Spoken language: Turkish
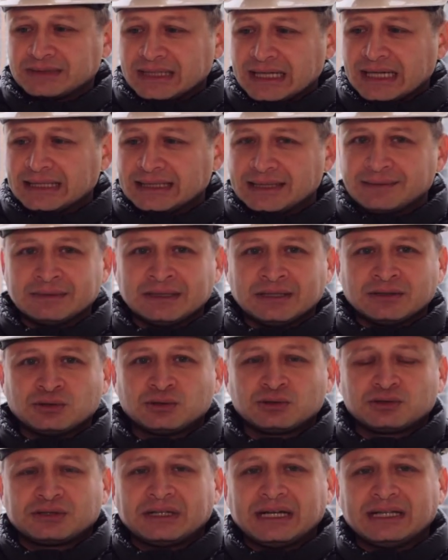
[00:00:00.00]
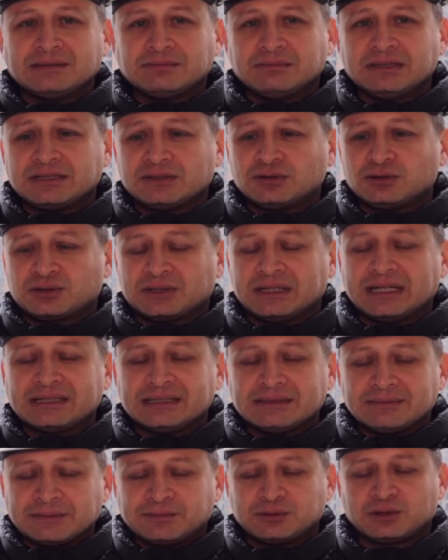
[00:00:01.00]
Yani güçlen, bir
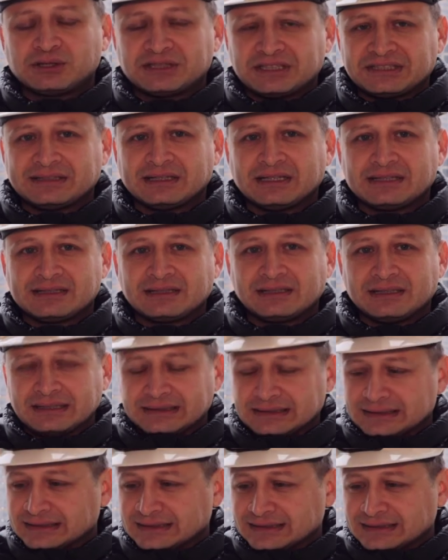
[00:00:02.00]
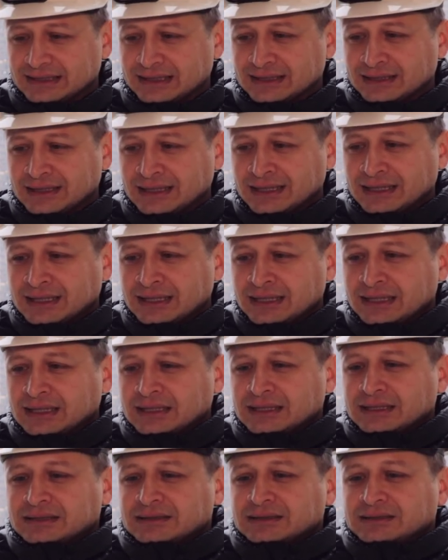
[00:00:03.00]
güçlendirme projesi hazırladığınızda
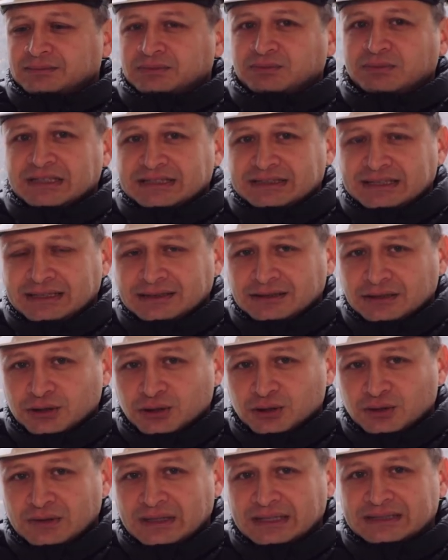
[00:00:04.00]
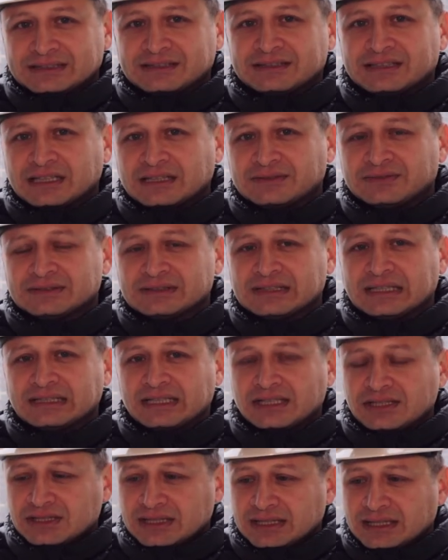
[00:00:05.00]
bir teknik üniversite tarafından
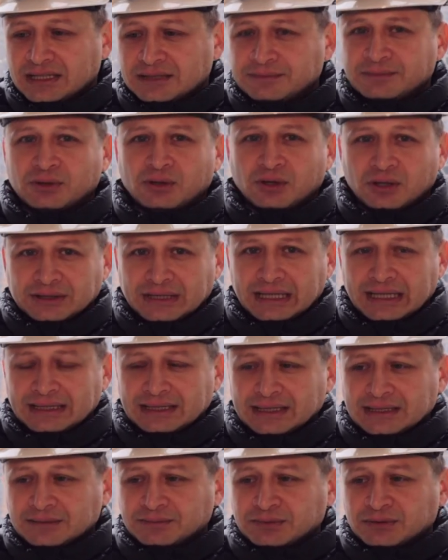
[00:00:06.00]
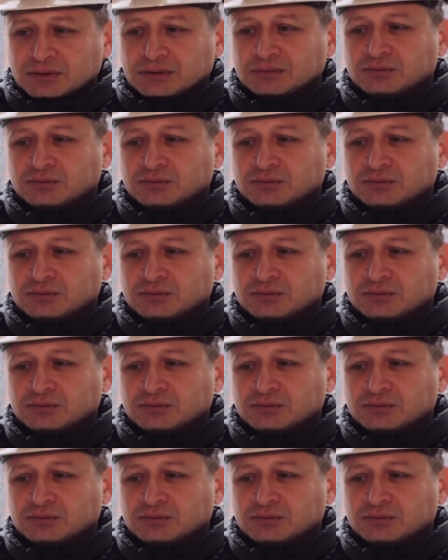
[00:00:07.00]
incelenip onaylanıp